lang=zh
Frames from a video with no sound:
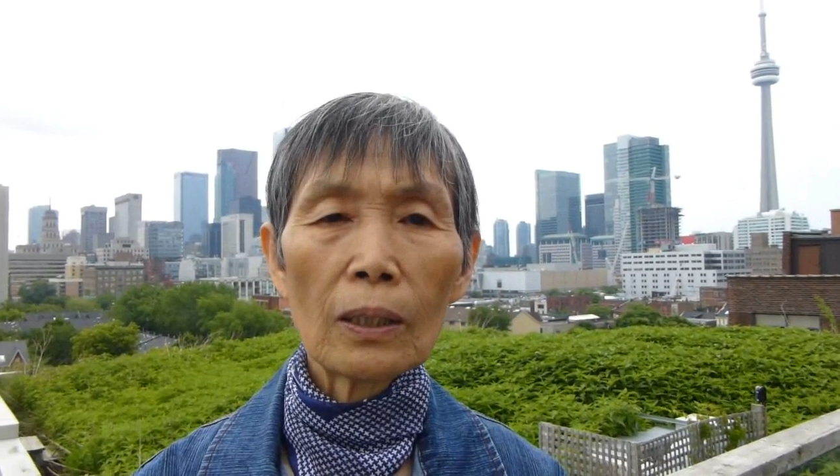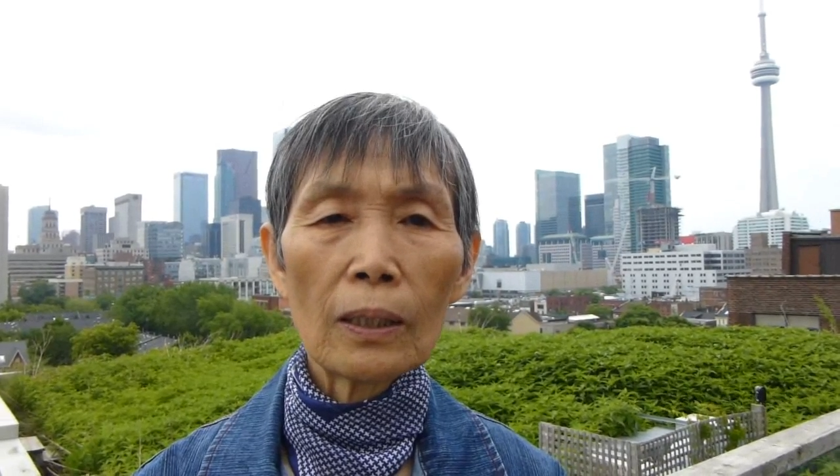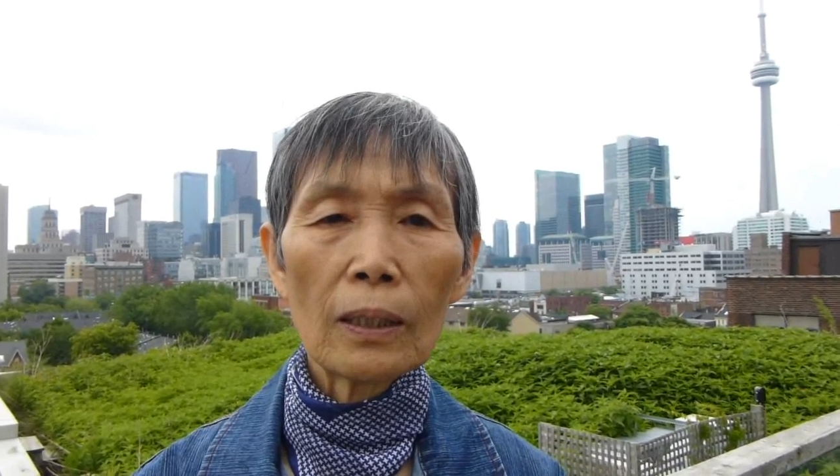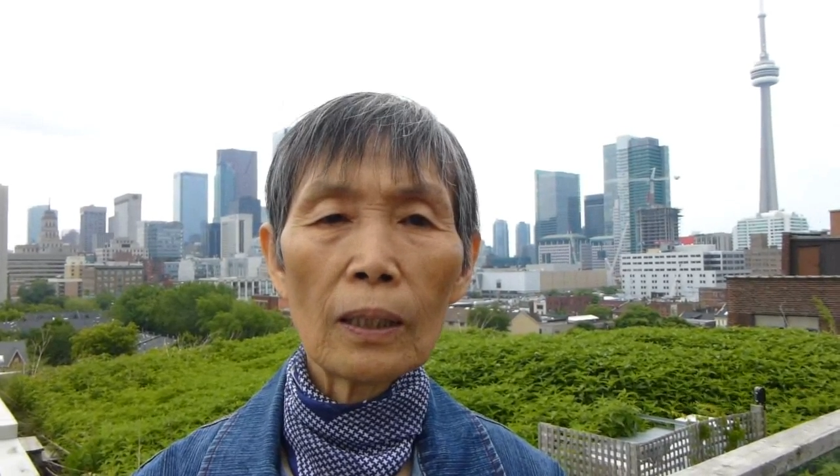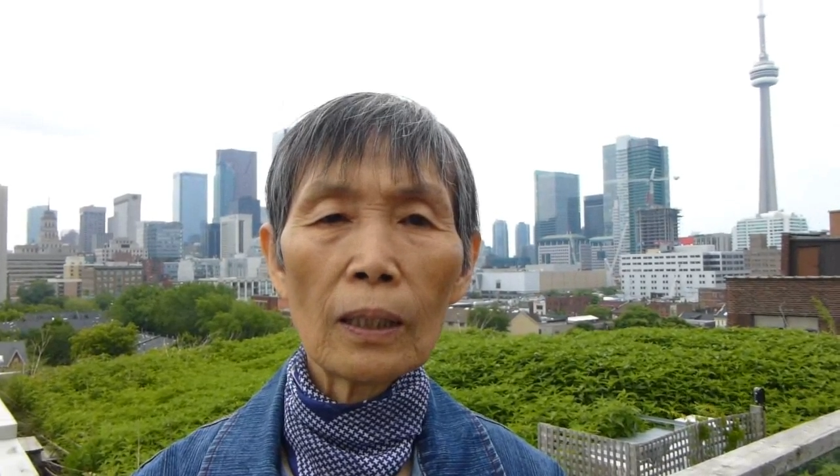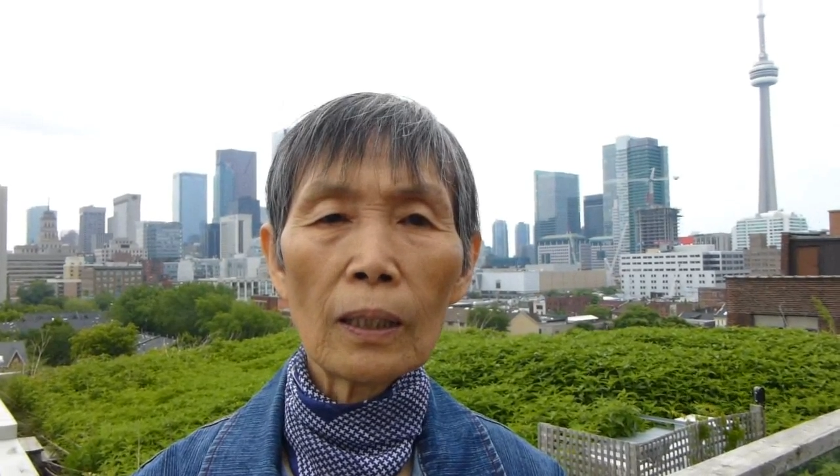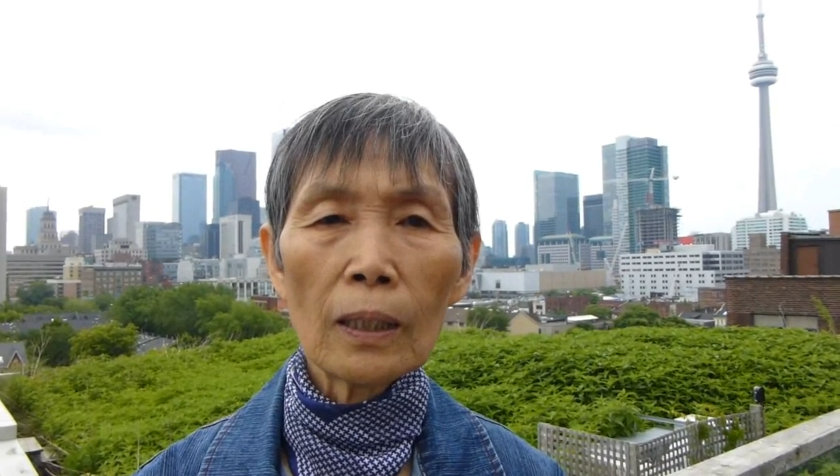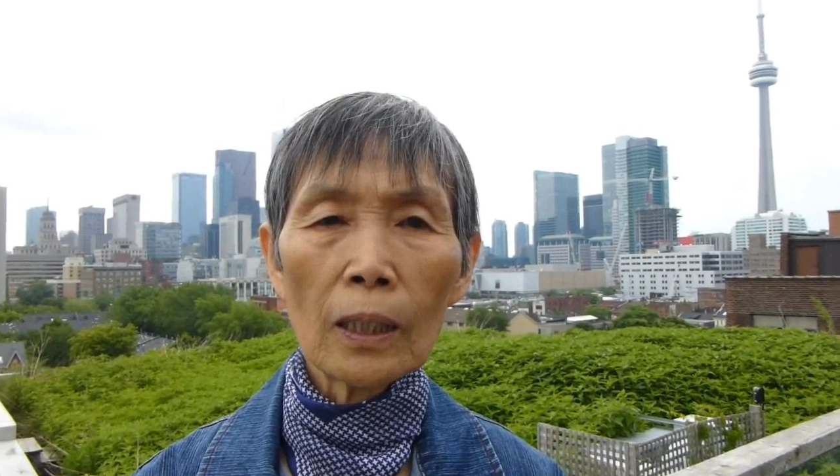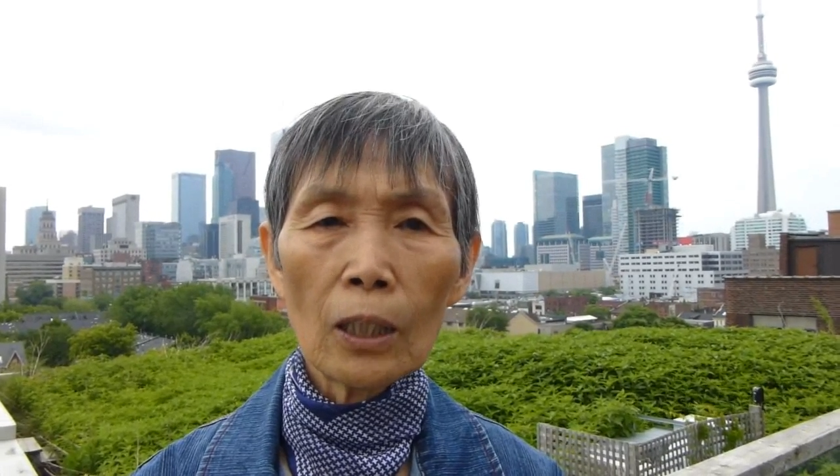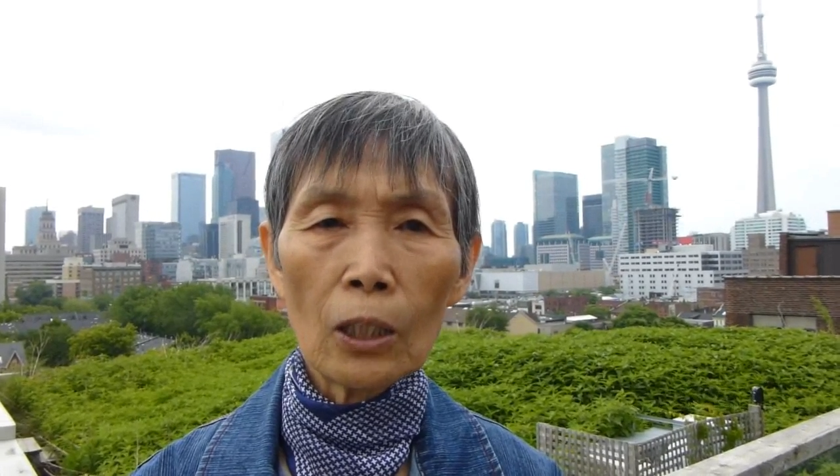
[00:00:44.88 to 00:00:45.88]
呃
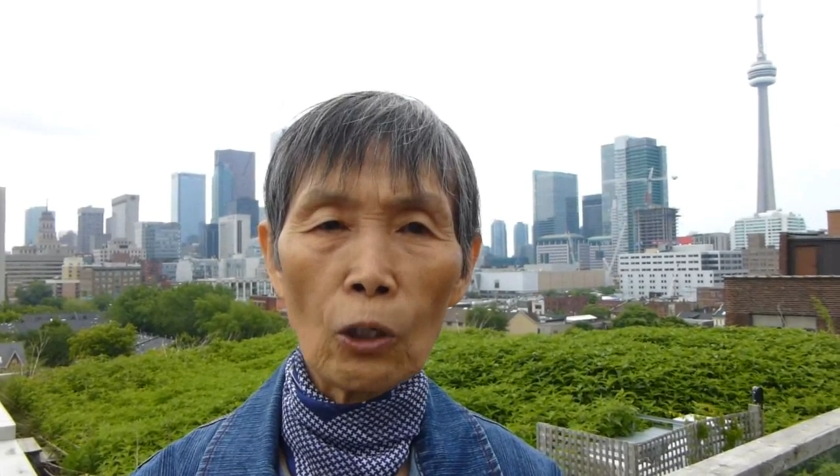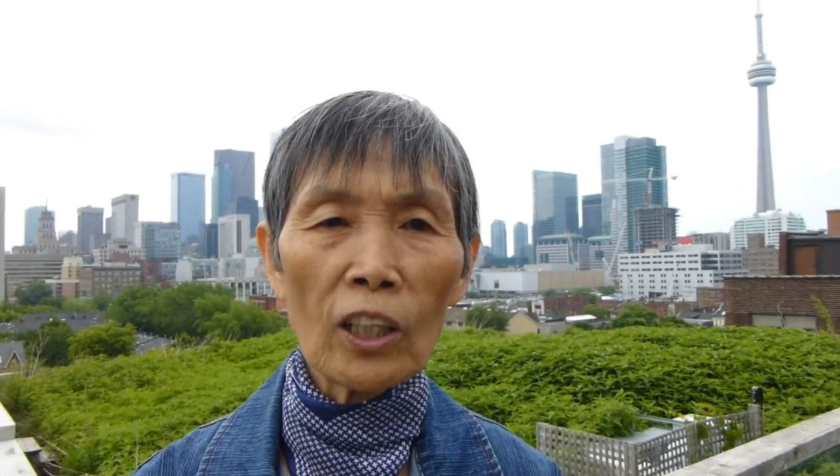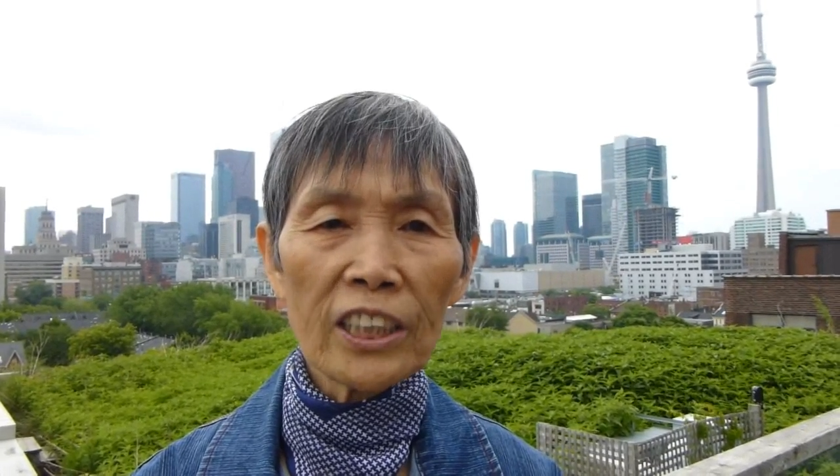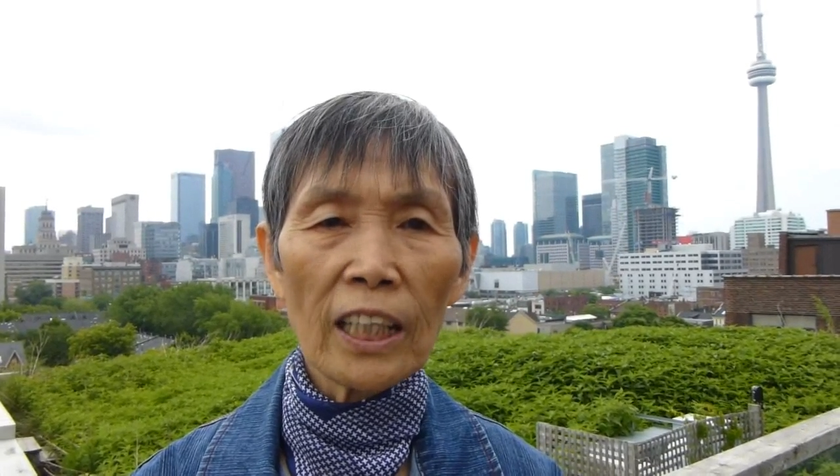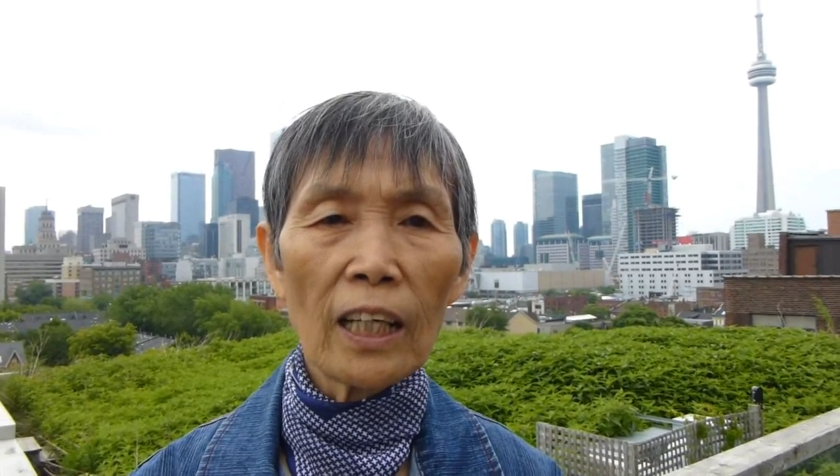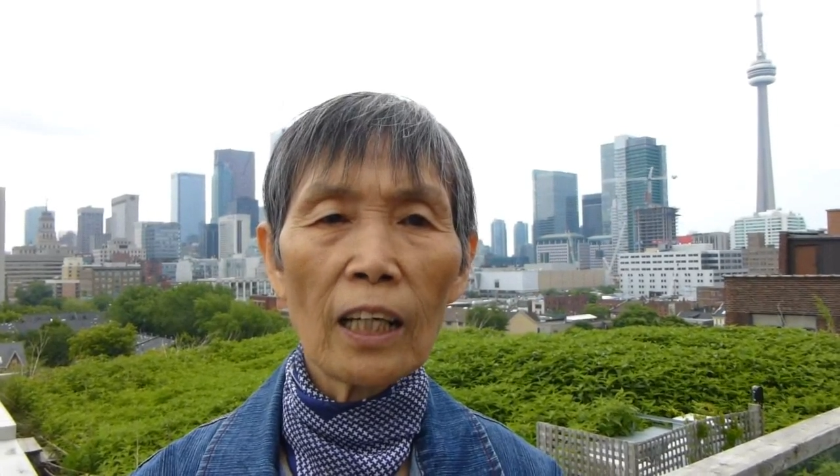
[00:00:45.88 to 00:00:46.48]
了解，